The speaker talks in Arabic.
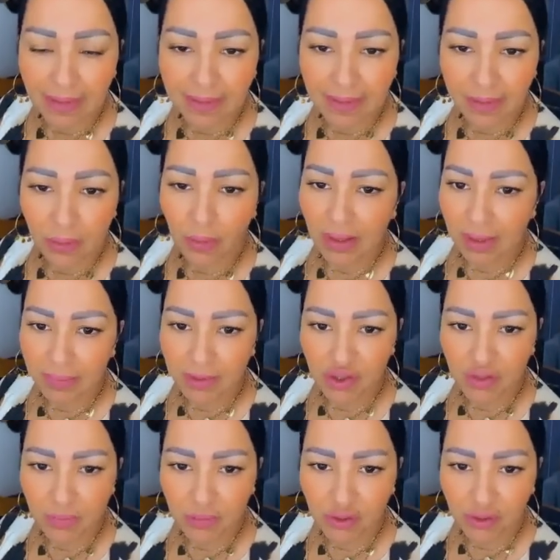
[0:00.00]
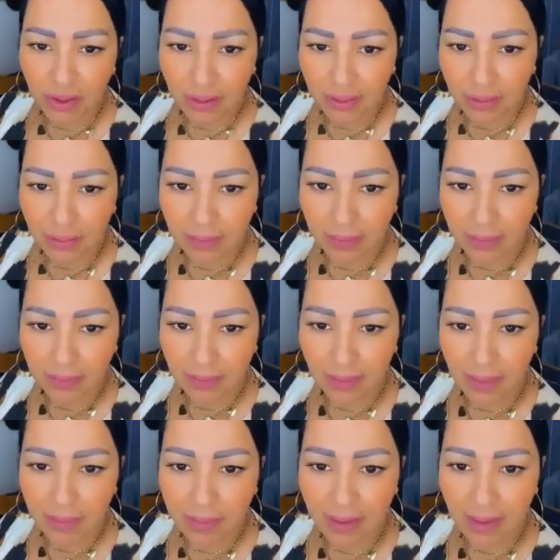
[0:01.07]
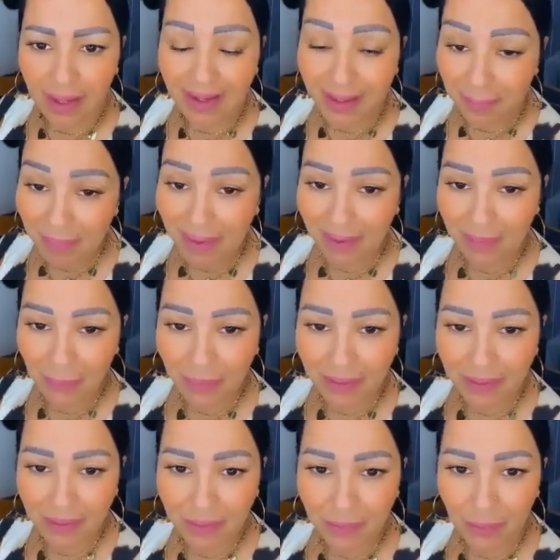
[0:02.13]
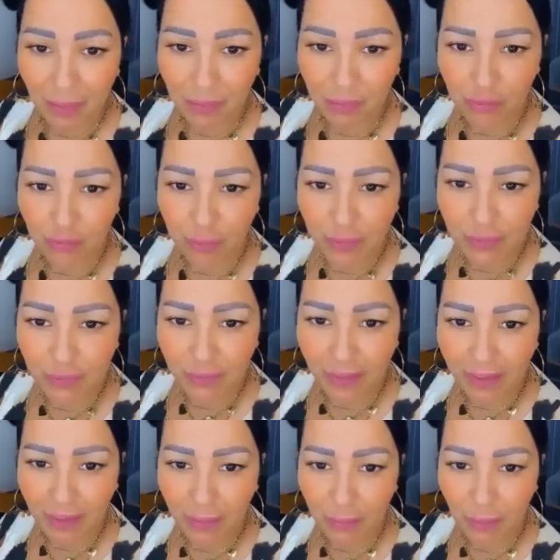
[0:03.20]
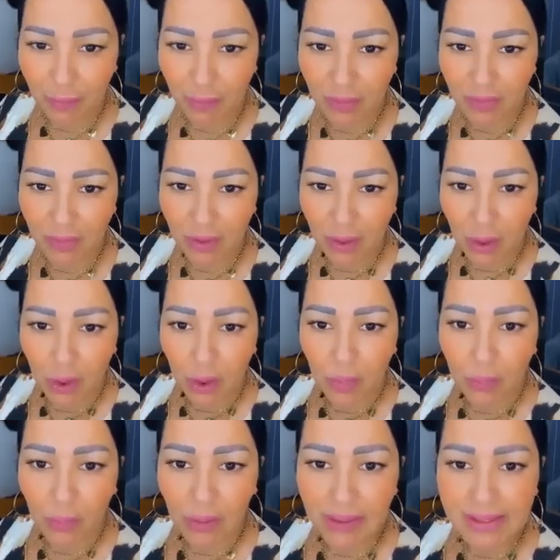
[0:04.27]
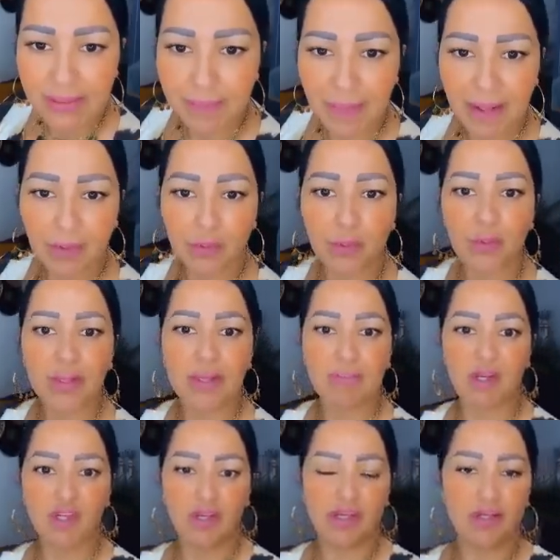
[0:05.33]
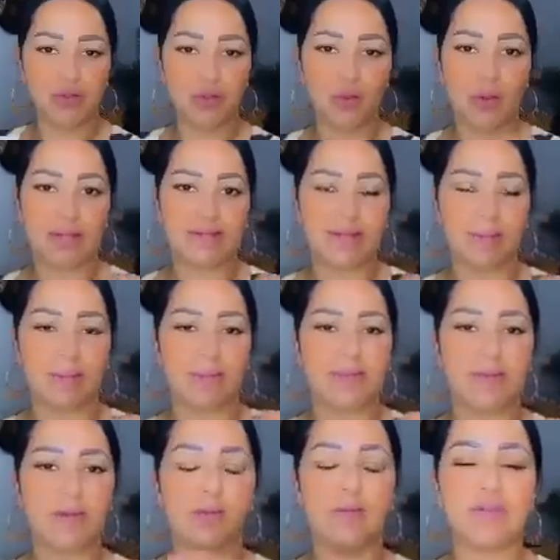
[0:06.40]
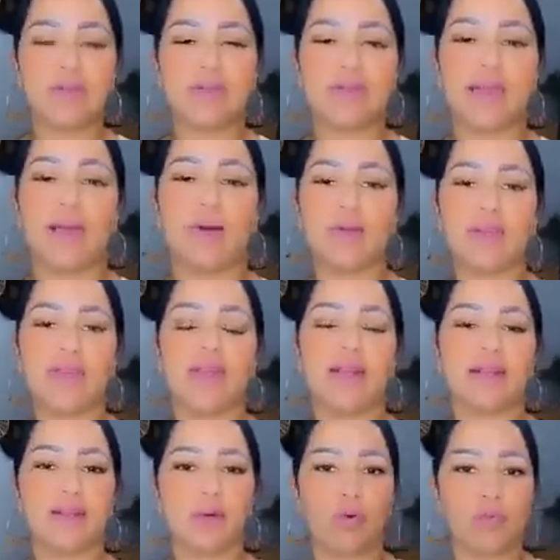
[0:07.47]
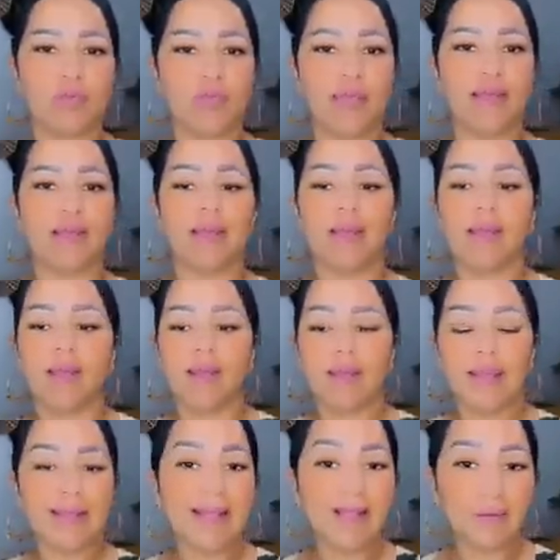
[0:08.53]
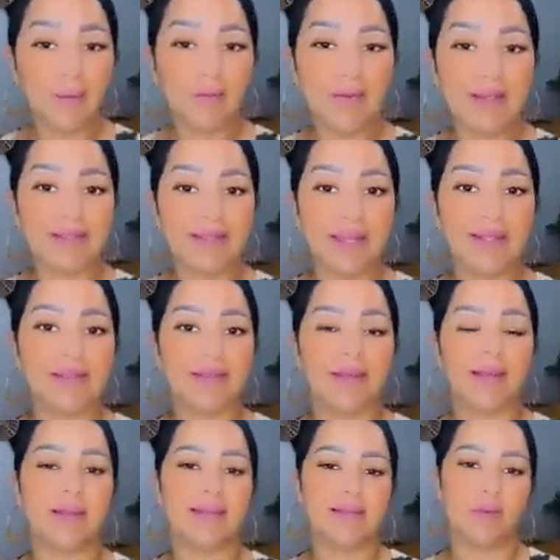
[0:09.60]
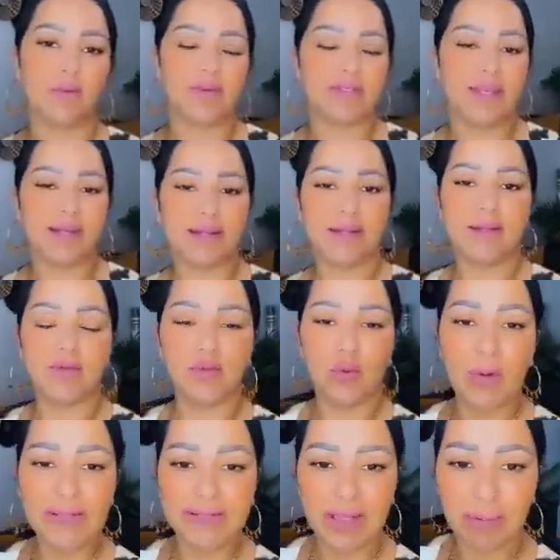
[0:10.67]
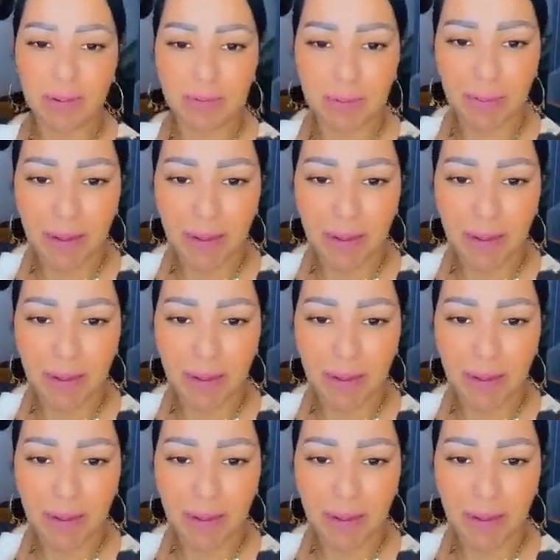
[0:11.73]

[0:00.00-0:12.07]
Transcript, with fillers: خلي لي الاخرى مكاش مشكل Très bien. Elle est belle, oui. Comme je puisse faire la commande pour l'Espagne. Cookie, ma chérie, sur WhatsApp. 06 45 05 87 05. Sur واتساب